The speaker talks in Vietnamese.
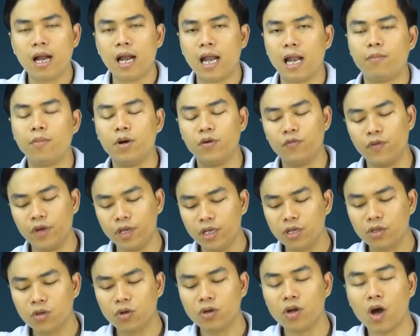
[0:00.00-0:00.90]
là bởi vì
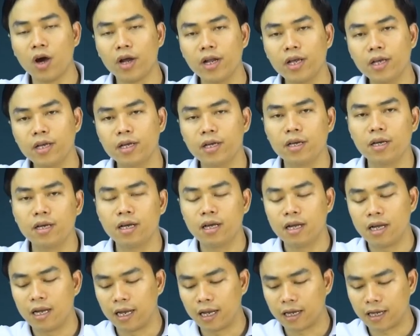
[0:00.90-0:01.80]
như tôi nói đấy
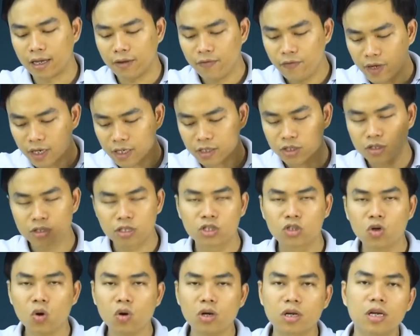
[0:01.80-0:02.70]
là cái việc
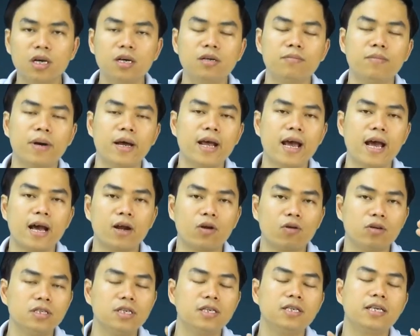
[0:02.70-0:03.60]
chốt đơn bán hàng
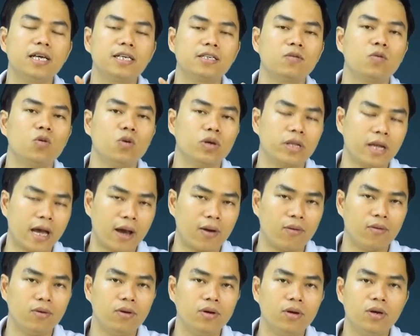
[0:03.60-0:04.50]
nó diễn ra trong hội thảo